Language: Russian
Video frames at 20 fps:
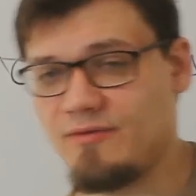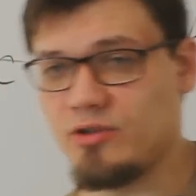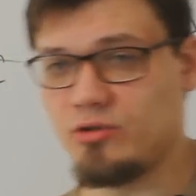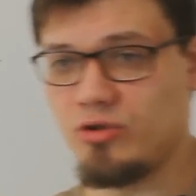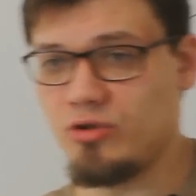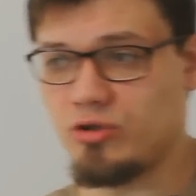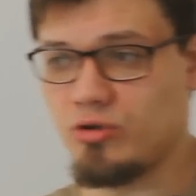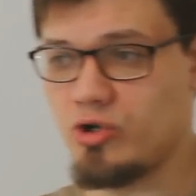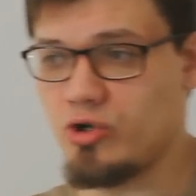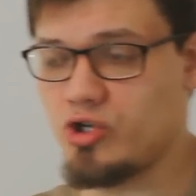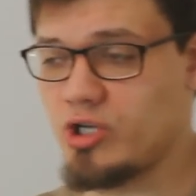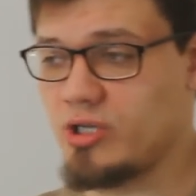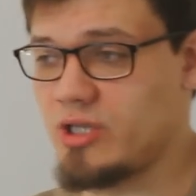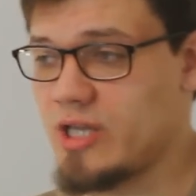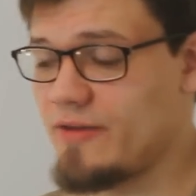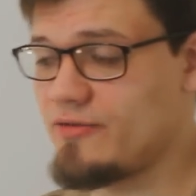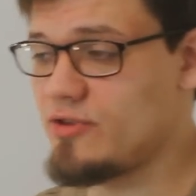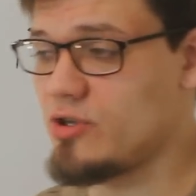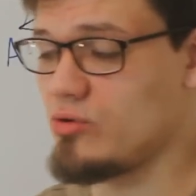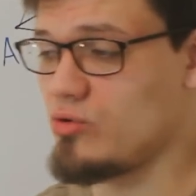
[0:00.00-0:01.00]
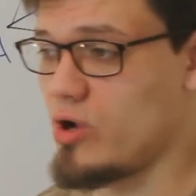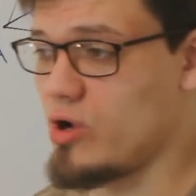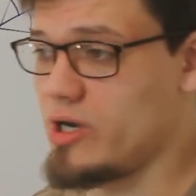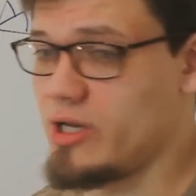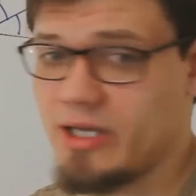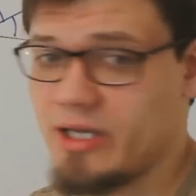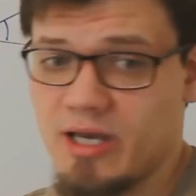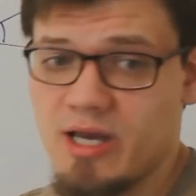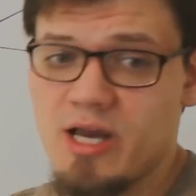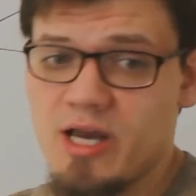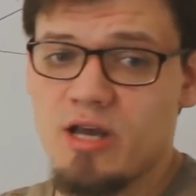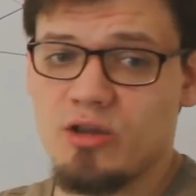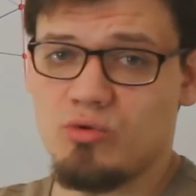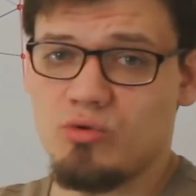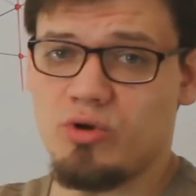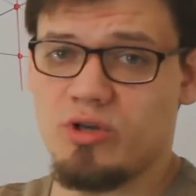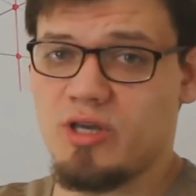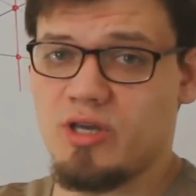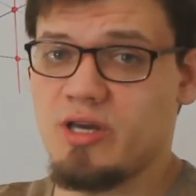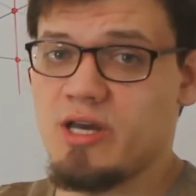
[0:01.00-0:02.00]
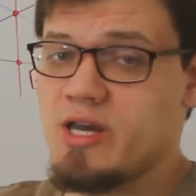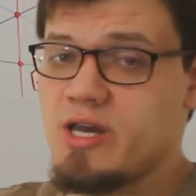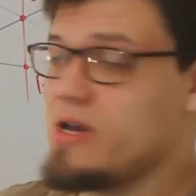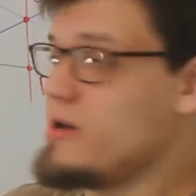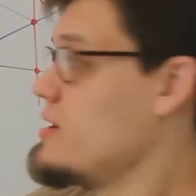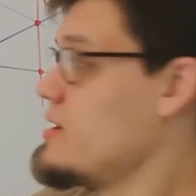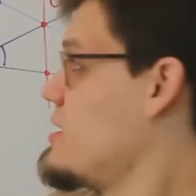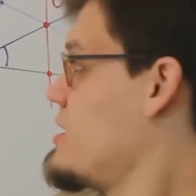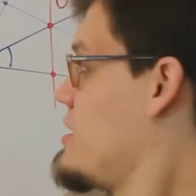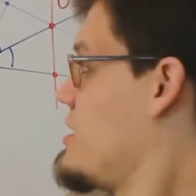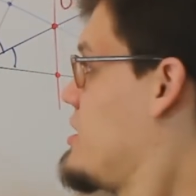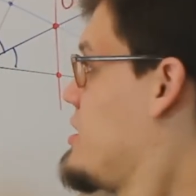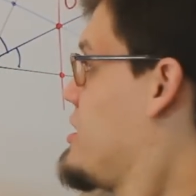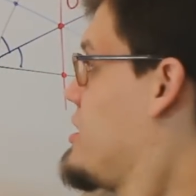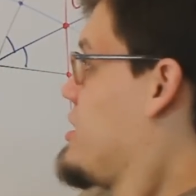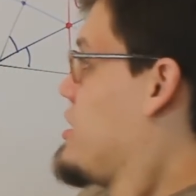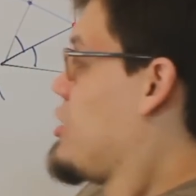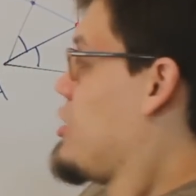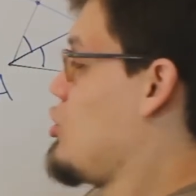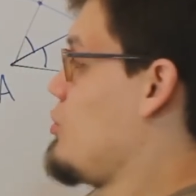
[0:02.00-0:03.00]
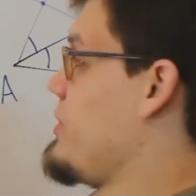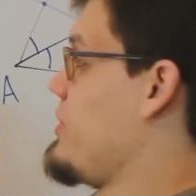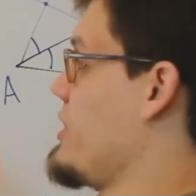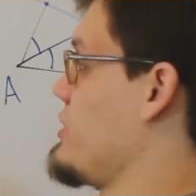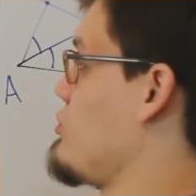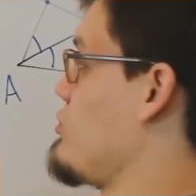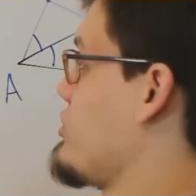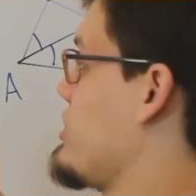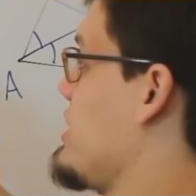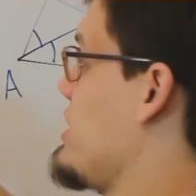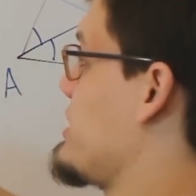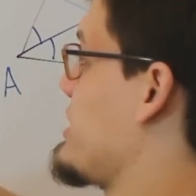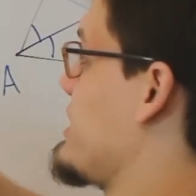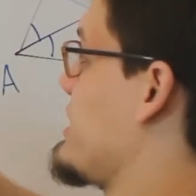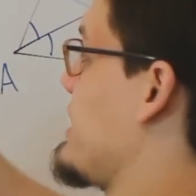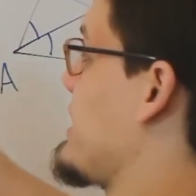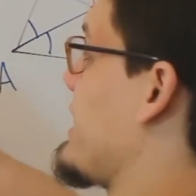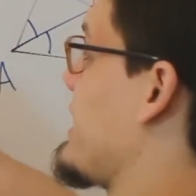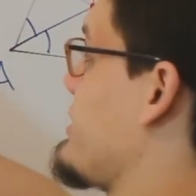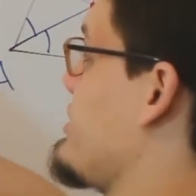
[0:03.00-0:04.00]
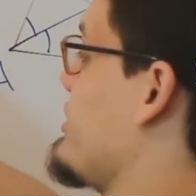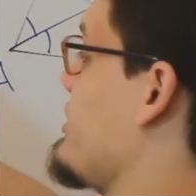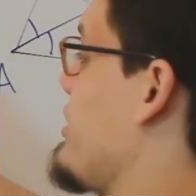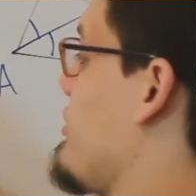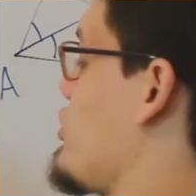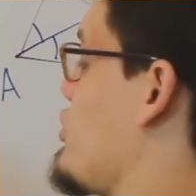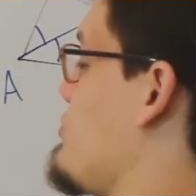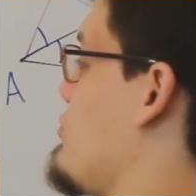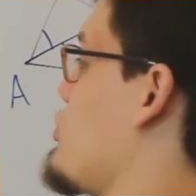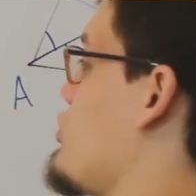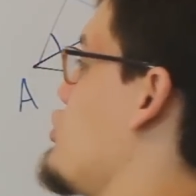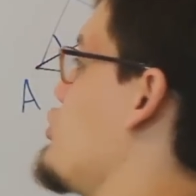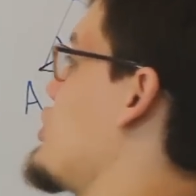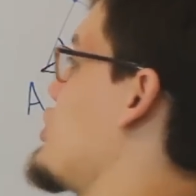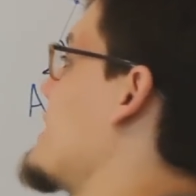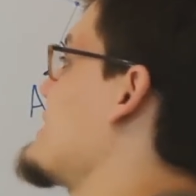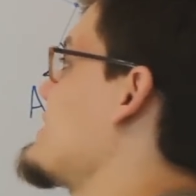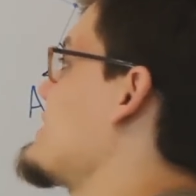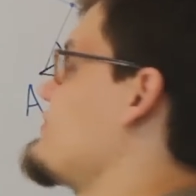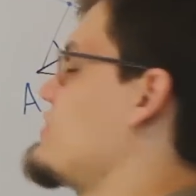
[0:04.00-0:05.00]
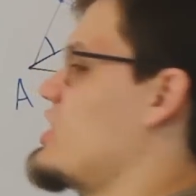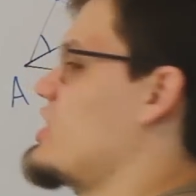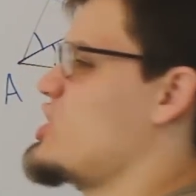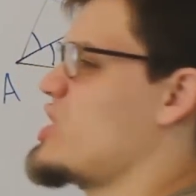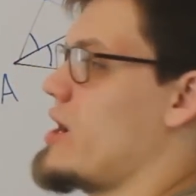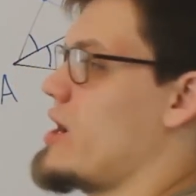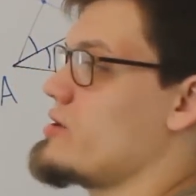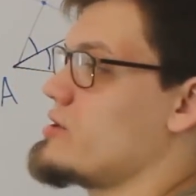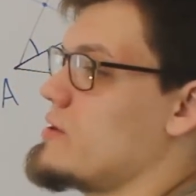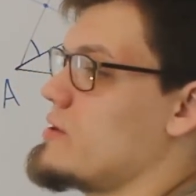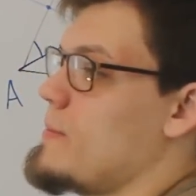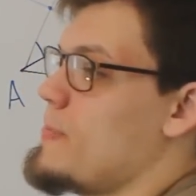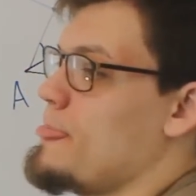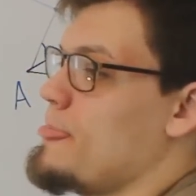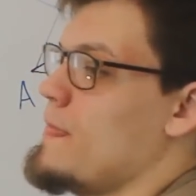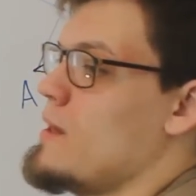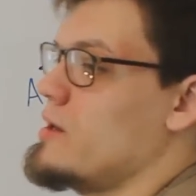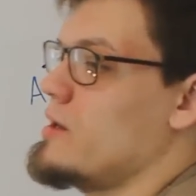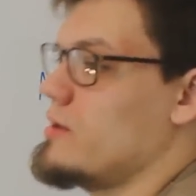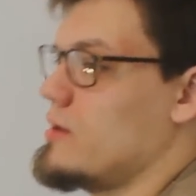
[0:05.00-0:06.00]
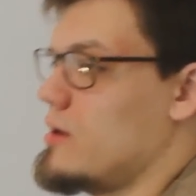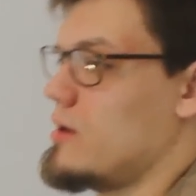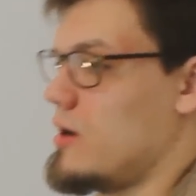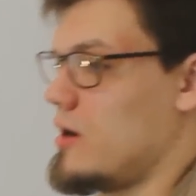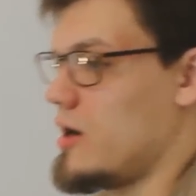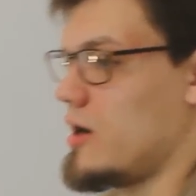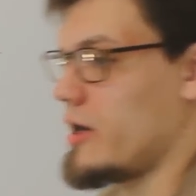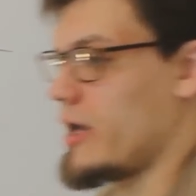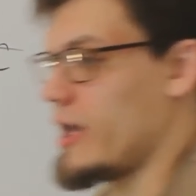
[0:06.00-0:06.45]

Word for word: в одной точке, да, в треугольнике. Ну и любые другие такие картинки, в общем, очень часто встречаются. Э,